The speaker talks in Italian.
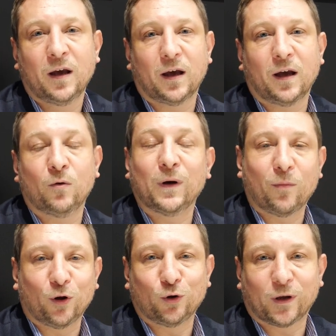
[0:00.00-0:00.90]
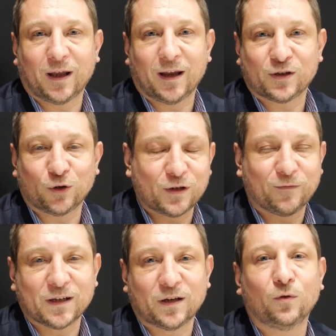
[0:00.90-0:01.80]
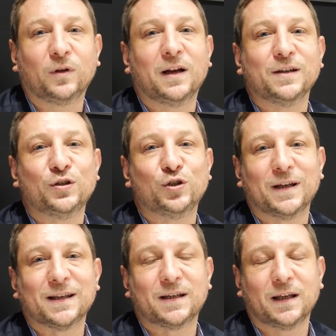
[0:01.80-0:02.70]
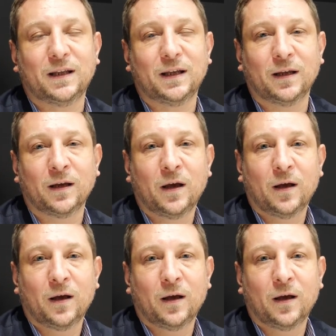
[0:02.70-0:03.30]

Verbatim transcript: eh, una moto che soddisfasse tutte le esigenze di,